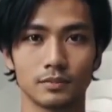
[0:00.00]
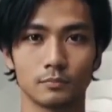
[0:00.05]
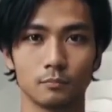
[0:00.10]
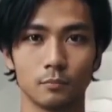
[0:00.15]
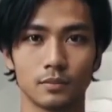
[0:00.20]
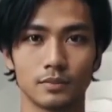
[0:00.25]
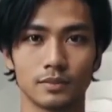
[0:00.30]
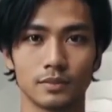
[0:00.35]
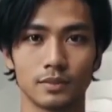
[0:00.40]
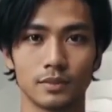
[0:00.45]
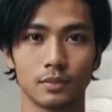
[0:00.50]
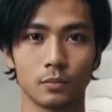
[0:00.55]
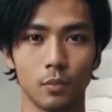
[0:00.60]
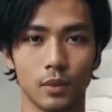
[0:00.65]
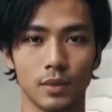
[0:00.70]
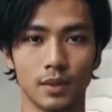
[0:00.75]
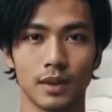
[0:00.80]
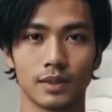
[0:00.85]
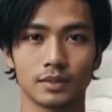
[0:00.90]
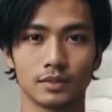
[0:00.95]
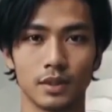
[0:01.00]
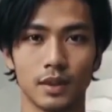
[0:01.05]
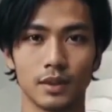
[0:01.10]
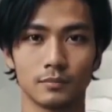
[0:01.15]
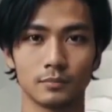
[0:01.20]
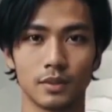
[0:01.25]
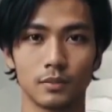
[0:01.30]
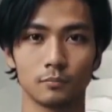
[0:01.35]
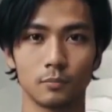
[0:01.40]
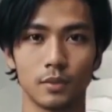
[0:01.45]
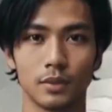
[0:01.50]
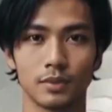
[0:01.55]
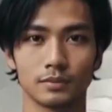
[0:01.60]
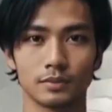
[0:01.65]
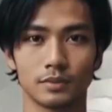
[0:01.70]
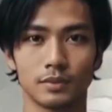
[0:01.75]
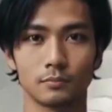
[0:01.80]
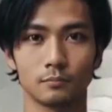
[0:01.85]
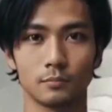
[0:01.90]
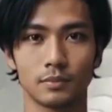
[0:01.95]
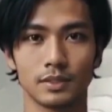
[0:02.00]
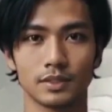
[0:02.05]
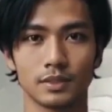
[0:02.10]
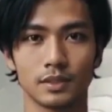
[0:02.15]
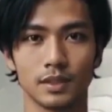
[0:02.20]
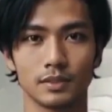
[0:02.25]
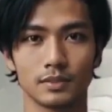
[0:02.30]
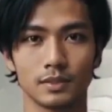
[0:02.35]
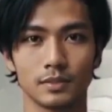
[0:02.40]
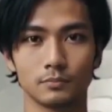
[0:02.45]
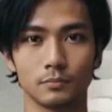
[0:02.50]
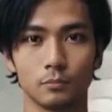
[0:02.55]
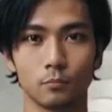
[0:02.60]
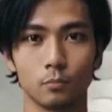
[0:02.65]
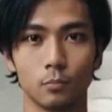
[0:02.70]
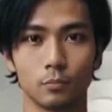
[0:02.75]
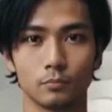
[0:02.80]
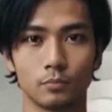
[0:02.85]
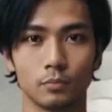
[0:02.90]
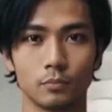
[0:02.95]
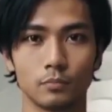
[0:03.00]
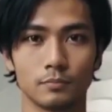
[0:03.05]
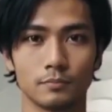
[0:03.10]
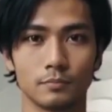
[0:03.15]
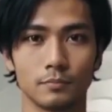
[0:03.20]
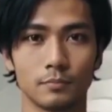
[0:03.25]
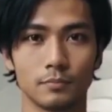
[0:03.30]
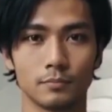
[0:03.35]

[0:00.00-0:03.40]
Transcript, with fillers: seperti sentuhan ajaib yang merangsang pikiran dan tubuhmu.